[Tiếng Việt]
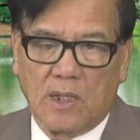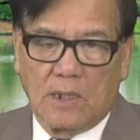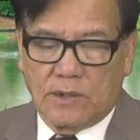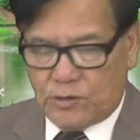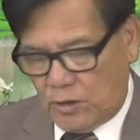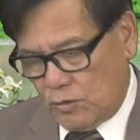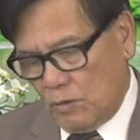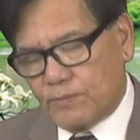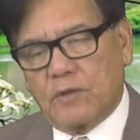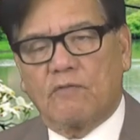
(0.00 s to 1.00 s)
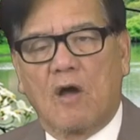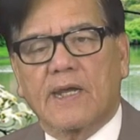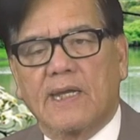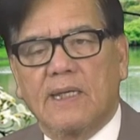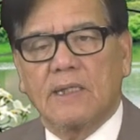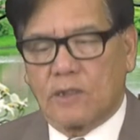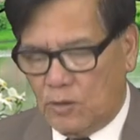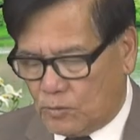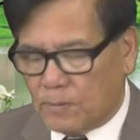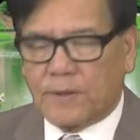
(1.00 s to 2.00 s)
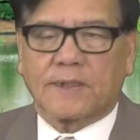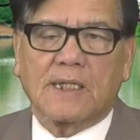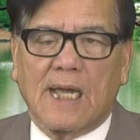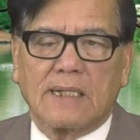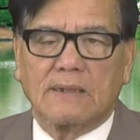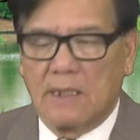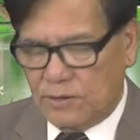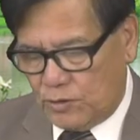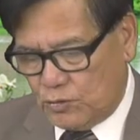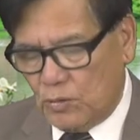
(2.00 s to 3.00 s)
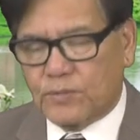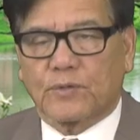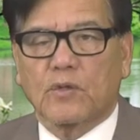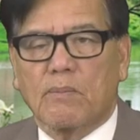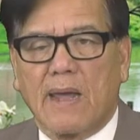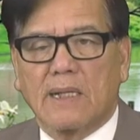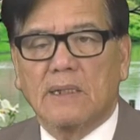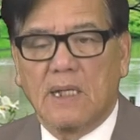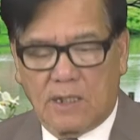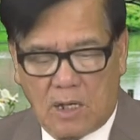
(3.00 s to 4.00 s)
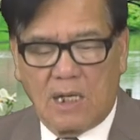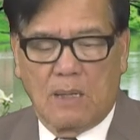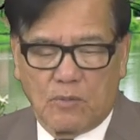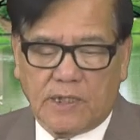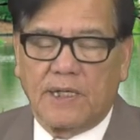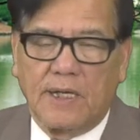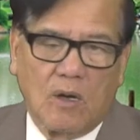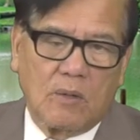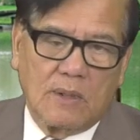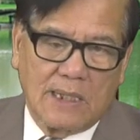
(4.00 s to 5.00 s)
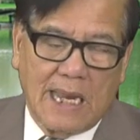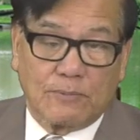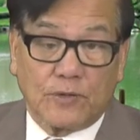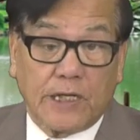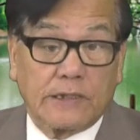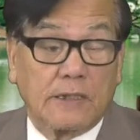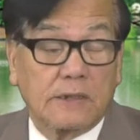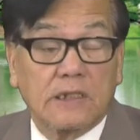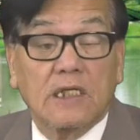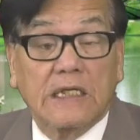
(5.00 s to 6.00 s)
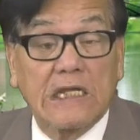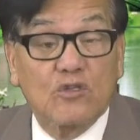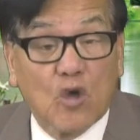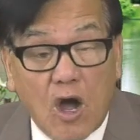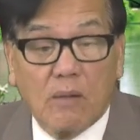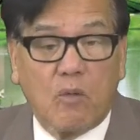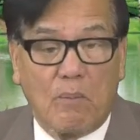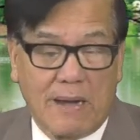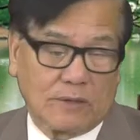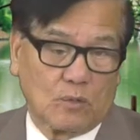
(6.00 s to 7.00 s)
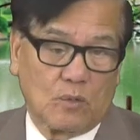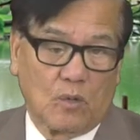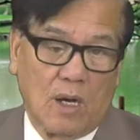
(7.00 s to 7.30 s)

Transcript: Chỉ giúp cho võ khí, chỉ giúp cho thức ăn, chỉ giúp cho thuốc men. Đó là một cái điều làm cho thế giới thấy rõ bộ mặt của